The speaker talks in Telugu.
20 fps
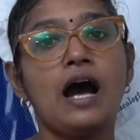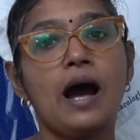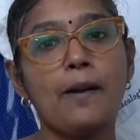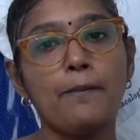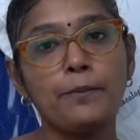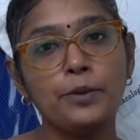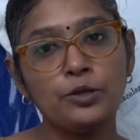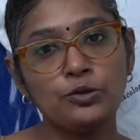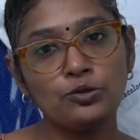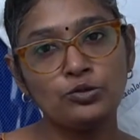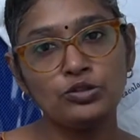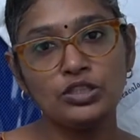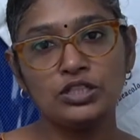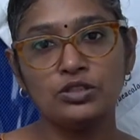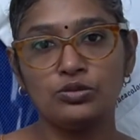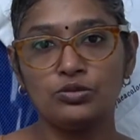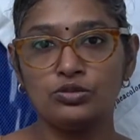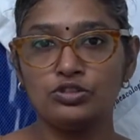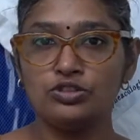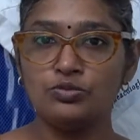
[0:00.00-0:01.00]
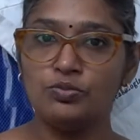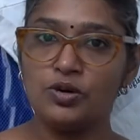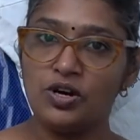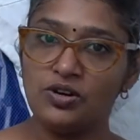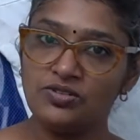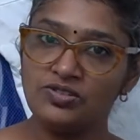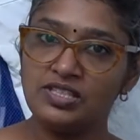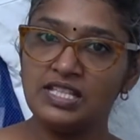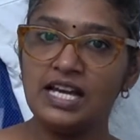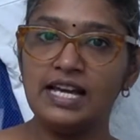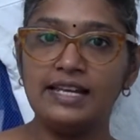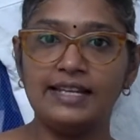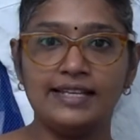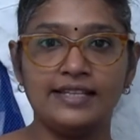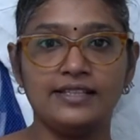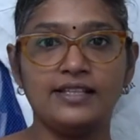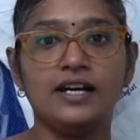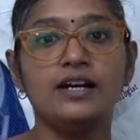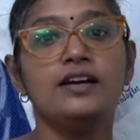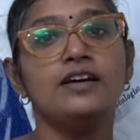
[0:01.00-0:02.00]
అప్పుడు కూడా గ్రోత్ బాగుందా
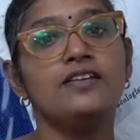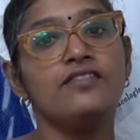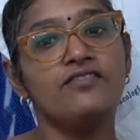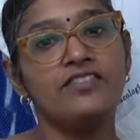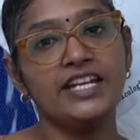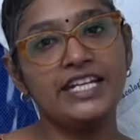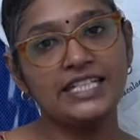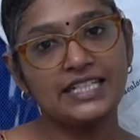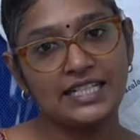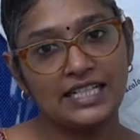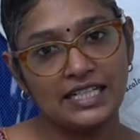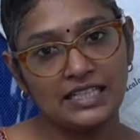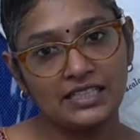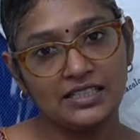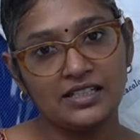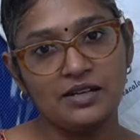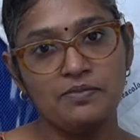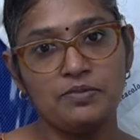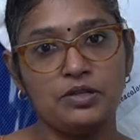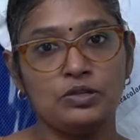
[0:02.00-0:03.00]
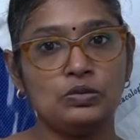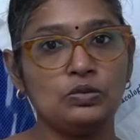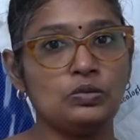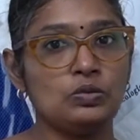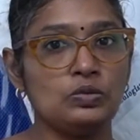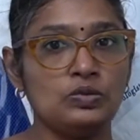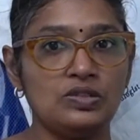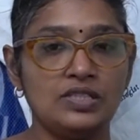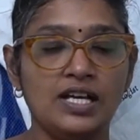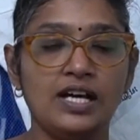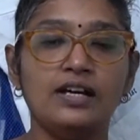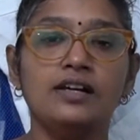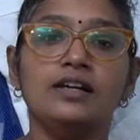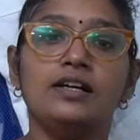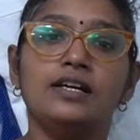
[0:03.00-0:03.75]
లేదా వెయిట్ కరెక్ట్గా పెరుగుతుందా